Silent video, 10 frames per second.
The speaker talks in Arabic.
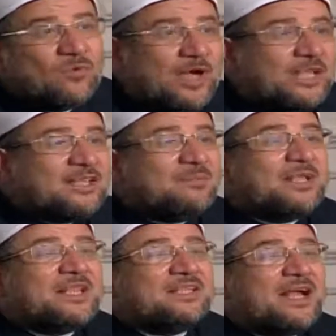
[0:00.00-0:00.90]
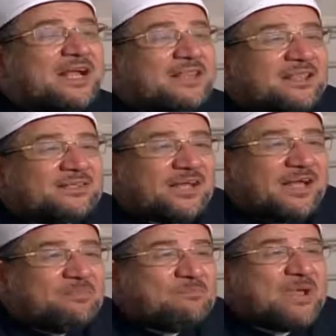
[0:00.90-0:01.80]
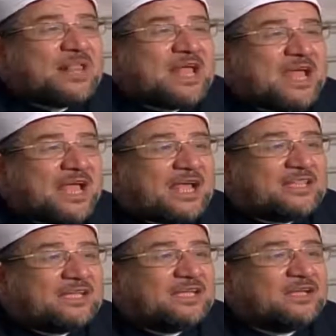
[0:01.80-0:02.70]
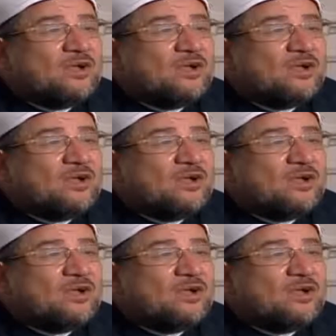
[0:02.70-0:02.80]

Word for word: وعندما نتحدث عن بلاغة